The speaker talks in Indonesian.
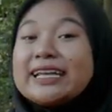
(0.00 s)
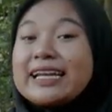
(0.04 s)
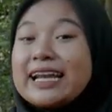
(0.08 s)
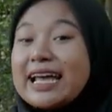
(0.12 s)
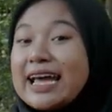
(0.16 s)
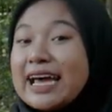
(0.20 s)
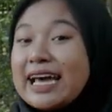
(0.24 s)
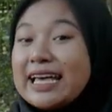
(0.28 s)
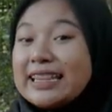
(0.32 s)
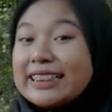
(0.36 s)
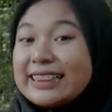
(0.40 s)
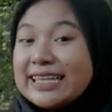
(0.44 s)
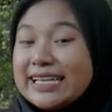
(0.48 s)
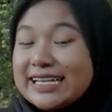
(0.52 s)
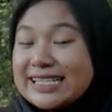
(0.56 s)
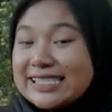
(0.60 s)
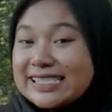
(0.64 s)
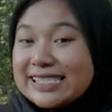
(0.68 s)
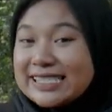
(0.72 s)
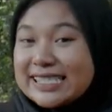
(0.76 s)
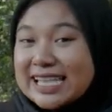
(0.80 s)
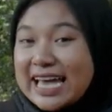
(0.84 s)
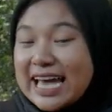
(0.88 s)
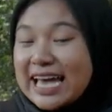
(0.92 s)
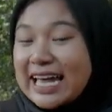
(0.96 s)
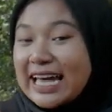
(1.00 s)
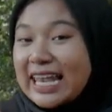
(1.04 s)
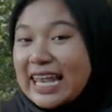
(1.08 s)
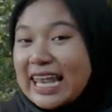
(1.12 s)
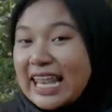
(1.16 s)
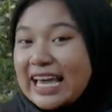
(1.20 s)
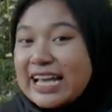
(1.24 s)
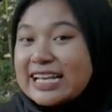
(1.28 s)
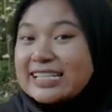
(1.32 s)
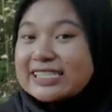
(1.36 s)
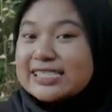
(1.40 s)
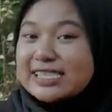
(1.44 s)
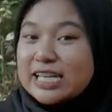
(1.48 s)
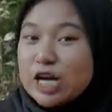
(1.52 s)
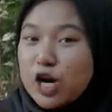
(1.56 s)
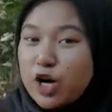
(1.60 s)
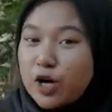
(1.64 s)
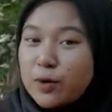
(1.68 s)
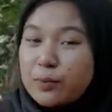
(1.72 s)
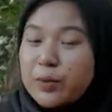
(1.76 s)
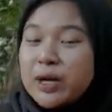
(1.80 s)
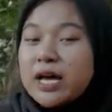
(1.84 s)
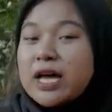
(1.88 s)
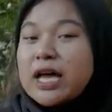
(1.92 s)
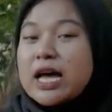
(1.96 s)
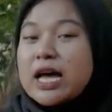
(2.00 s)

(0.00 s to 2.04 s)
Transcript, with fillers: gratis teleskop.